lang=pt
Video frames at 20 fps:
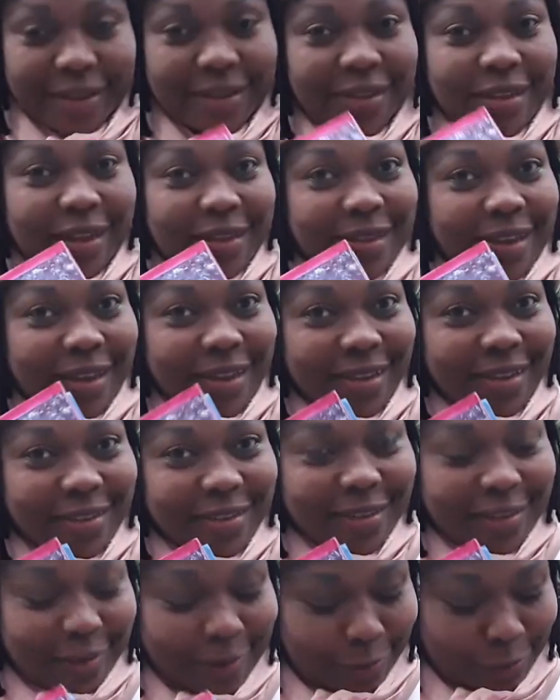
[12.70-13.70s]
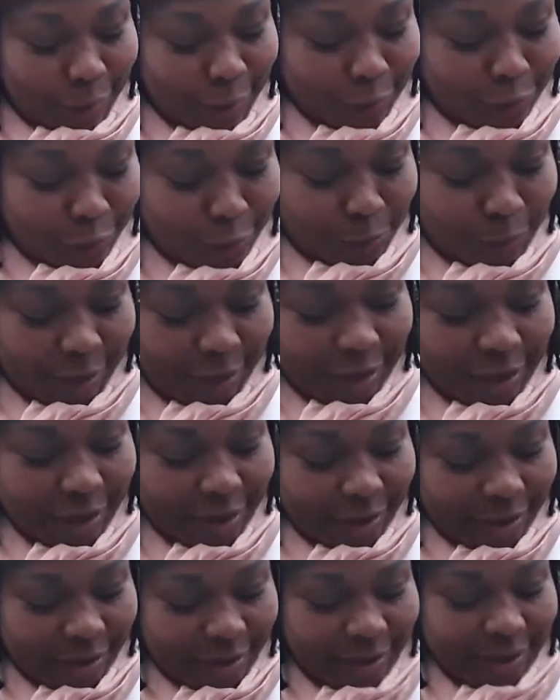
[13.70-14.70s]
da Thaís, minha sobrinha,
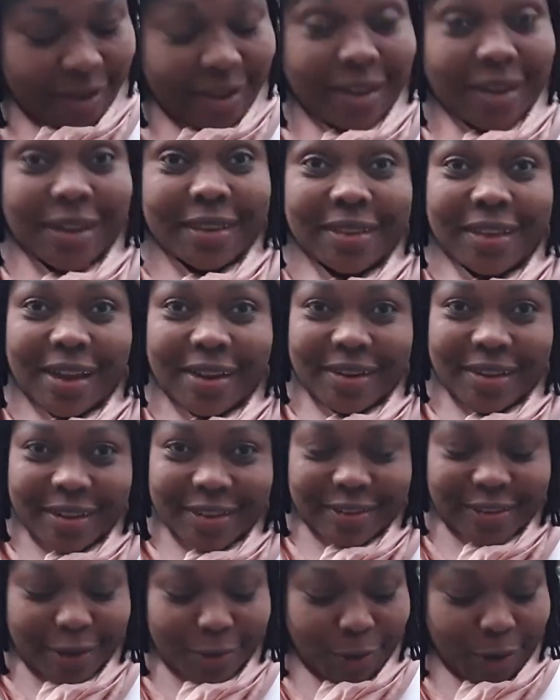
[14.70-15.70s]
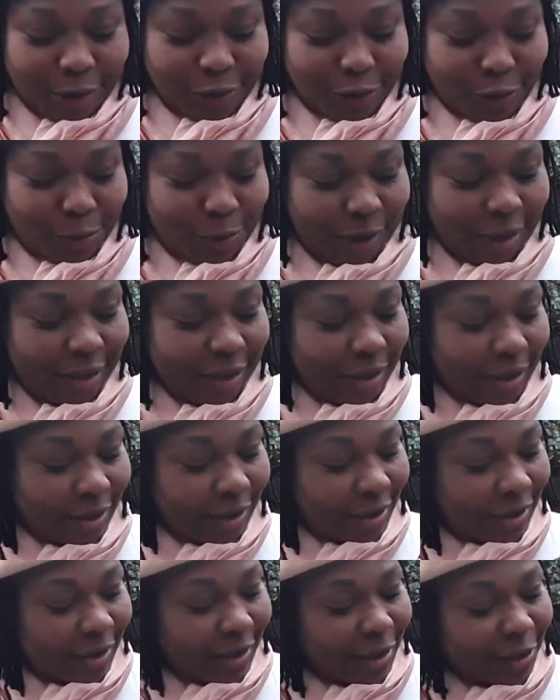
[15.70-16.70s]
da Alice, minha sobrinha,
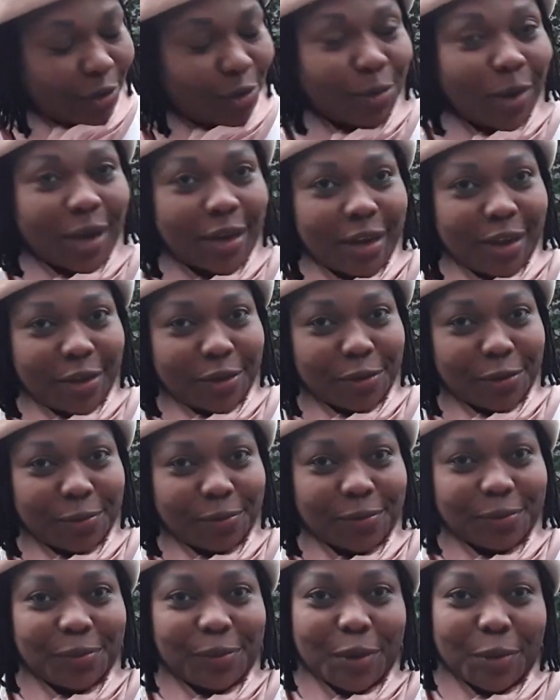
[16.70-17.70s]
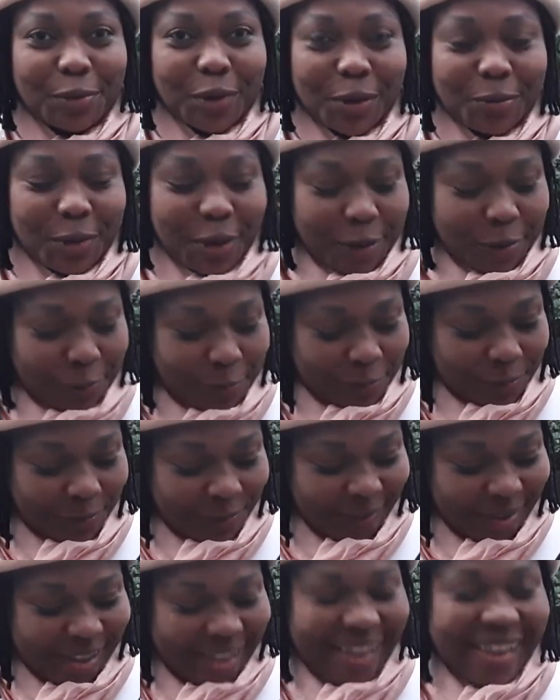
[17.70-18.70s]
e do Marinho, meu priminho.
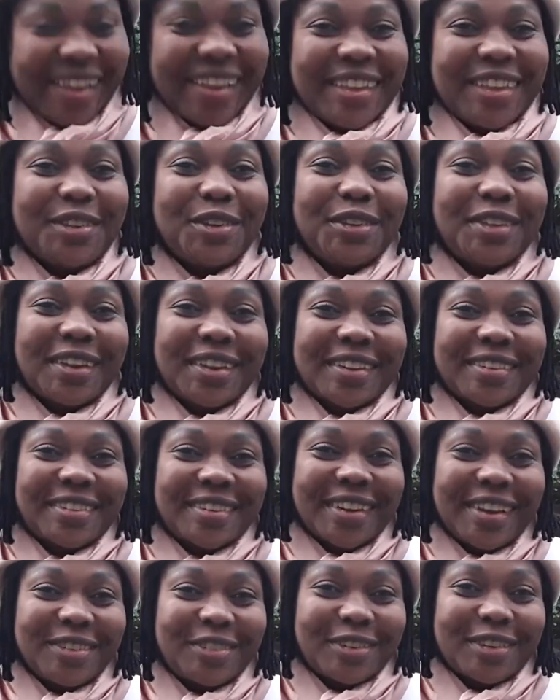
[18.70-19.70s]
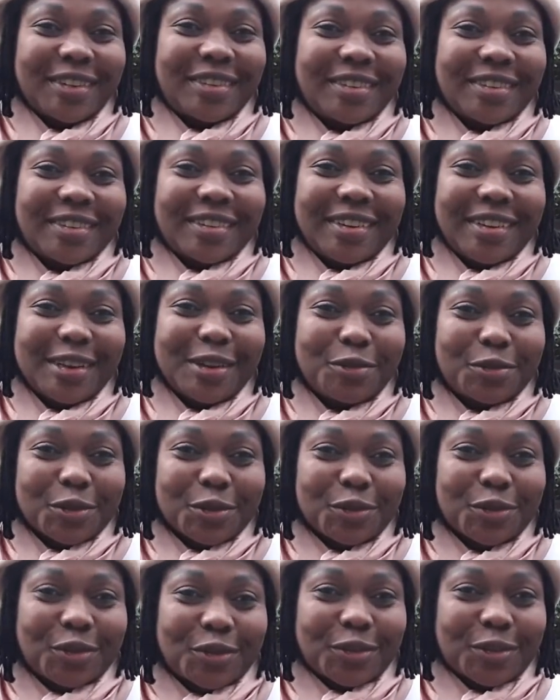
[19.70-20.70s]
E o interessante desses
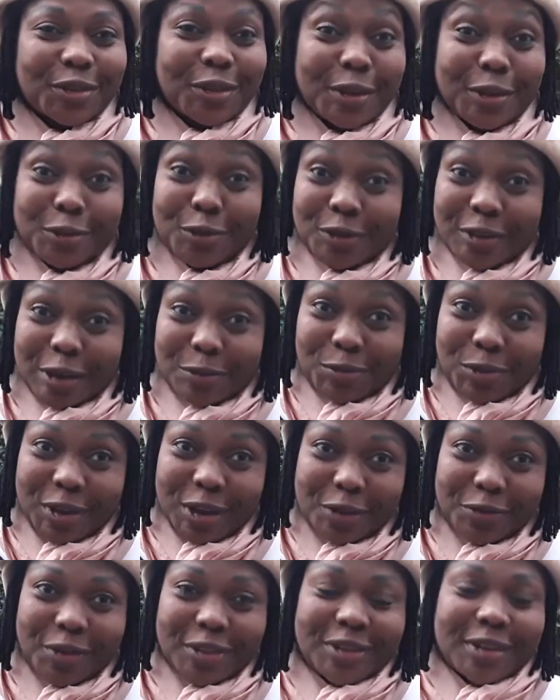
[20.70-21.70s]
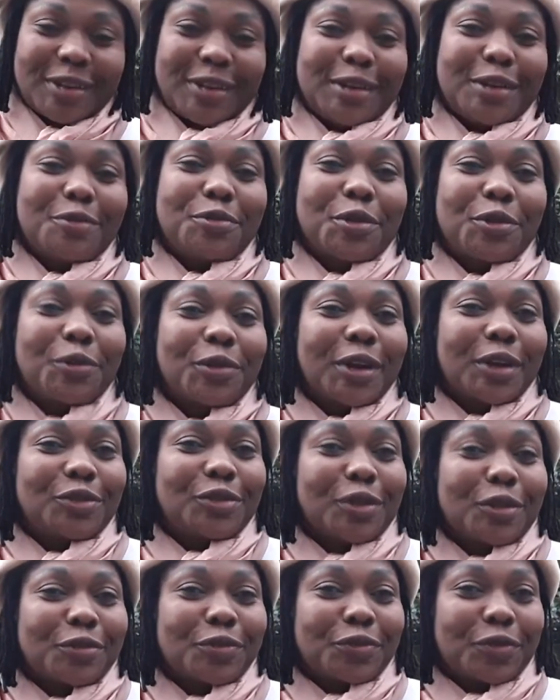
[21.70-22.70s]
livros, eu não sabia fazer livro, nunca
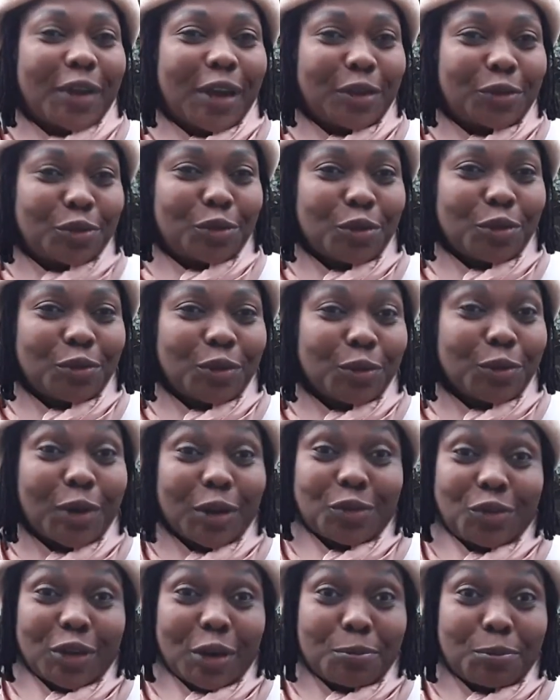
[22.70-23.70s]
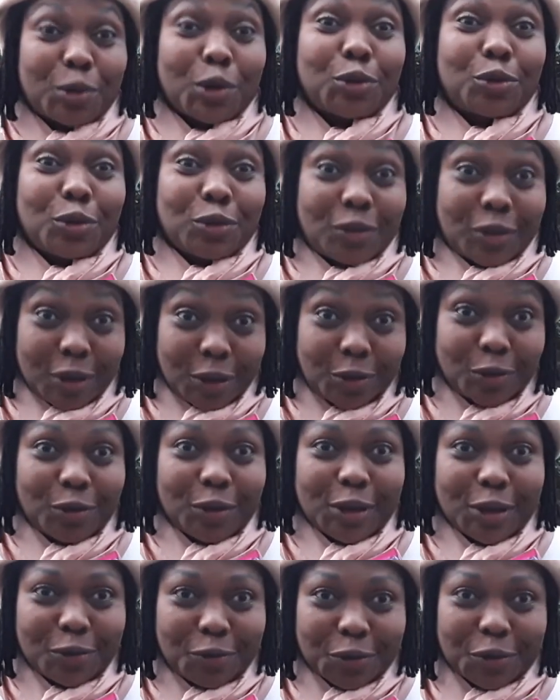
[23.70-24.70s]
tinha feito, nunca tinha produzido um
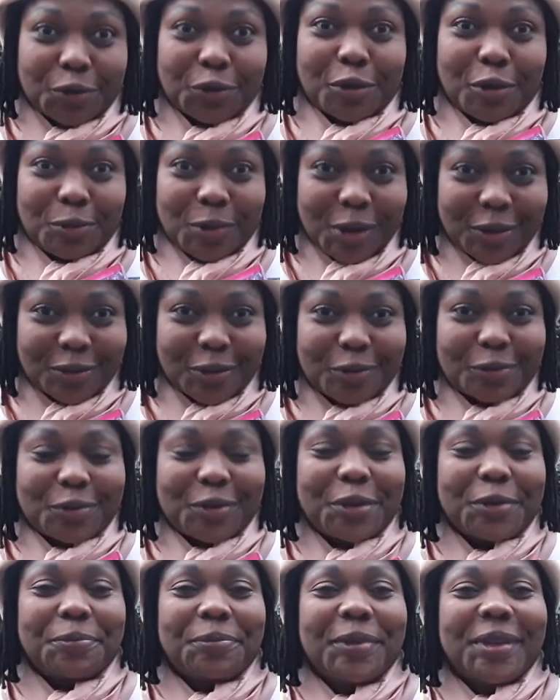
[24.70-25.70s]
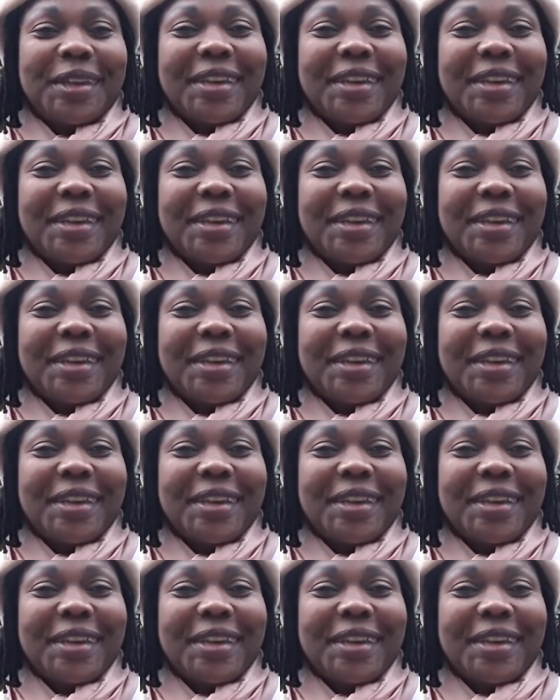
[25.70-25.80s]
livro do começo ao fim.